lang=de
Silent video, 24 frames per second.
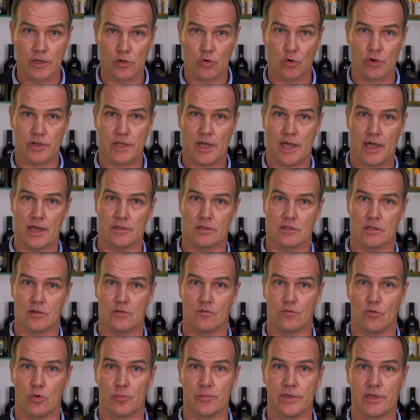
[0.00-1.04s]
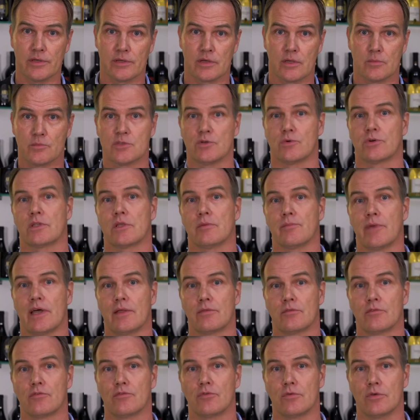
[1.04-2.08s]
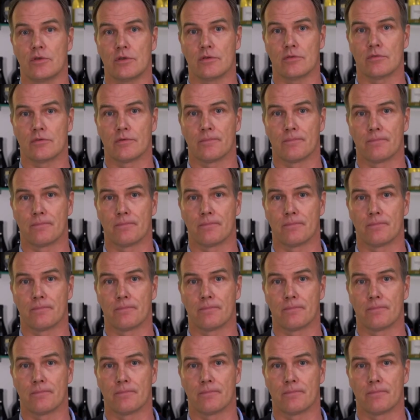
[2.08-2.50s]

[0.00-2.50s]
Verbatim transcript: Neuheiten, die wir im Sortiment führen.